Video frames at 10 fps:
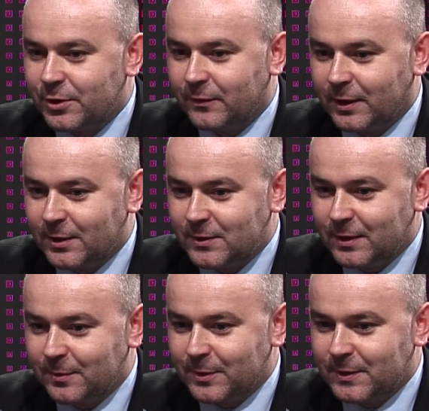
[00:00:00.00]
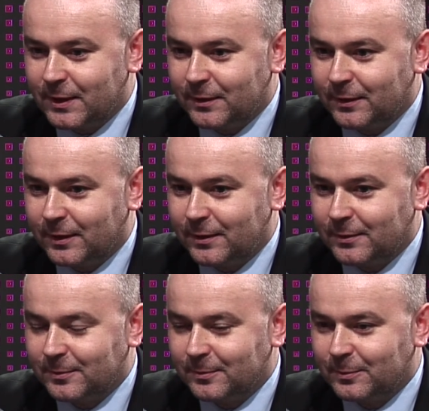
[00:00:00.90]
szefa kancelarii
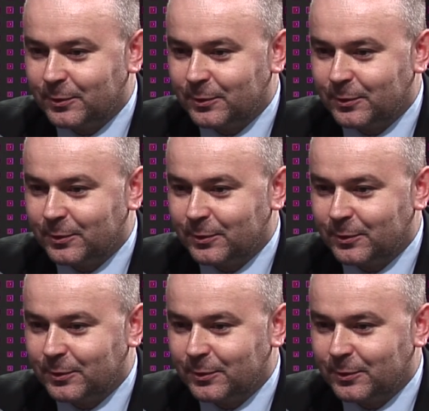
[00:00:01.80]
prezydenta mm,